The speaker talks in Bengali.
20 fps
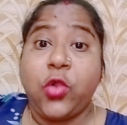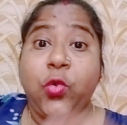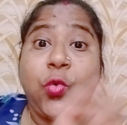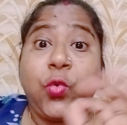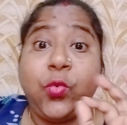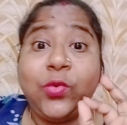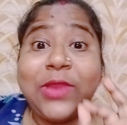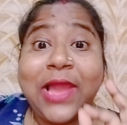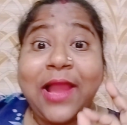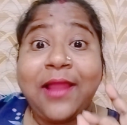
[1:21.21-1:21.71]

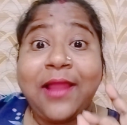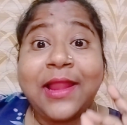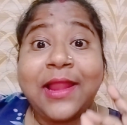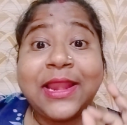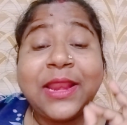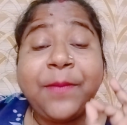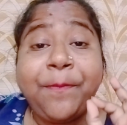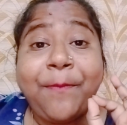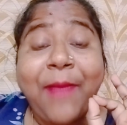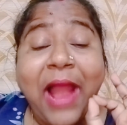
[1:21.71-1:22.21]

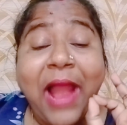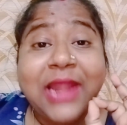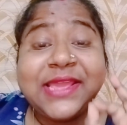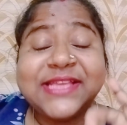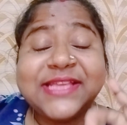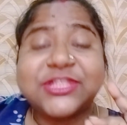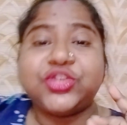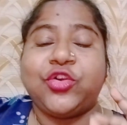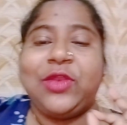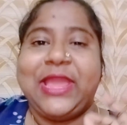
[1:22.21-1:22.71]
কুলাঙ্গারের বাড়ি
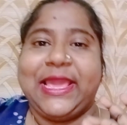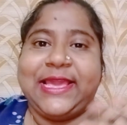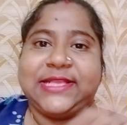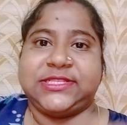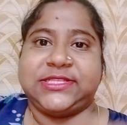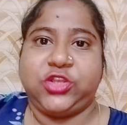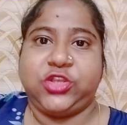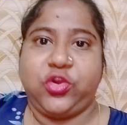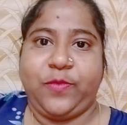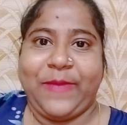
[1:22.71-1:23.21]
চলে
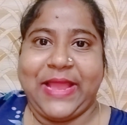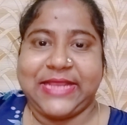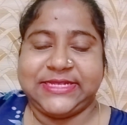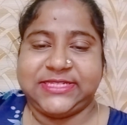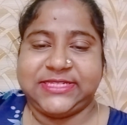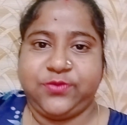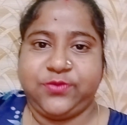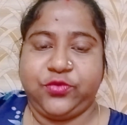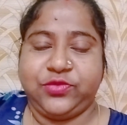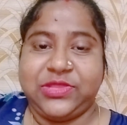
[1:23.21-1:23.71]
গেছিল
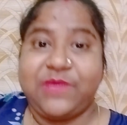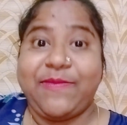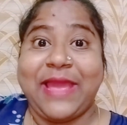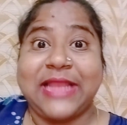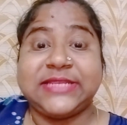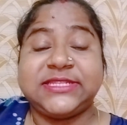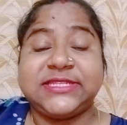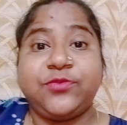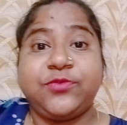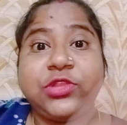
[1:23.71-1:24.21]
প্যান্টি বৌদি
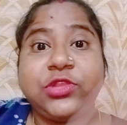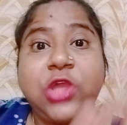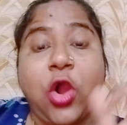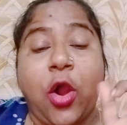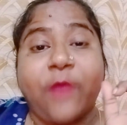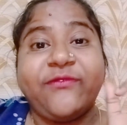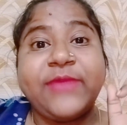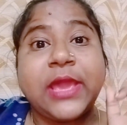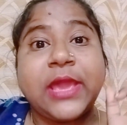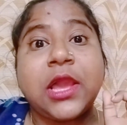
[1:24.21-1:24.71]
প্যান্টি বৌদি
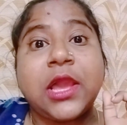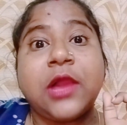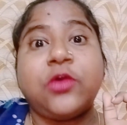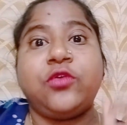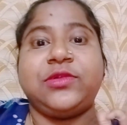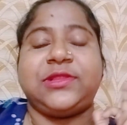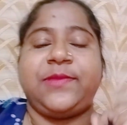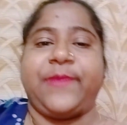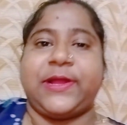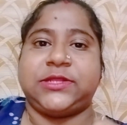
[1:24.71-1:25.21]
অপেক্ষা
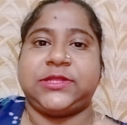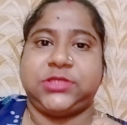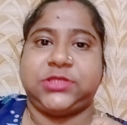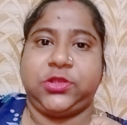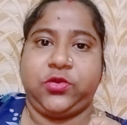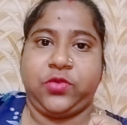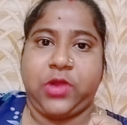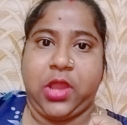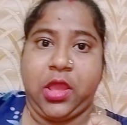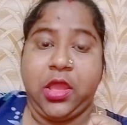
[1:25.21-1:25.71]
করতে পারছিল
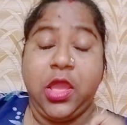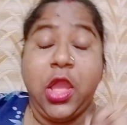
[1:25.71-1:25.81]
না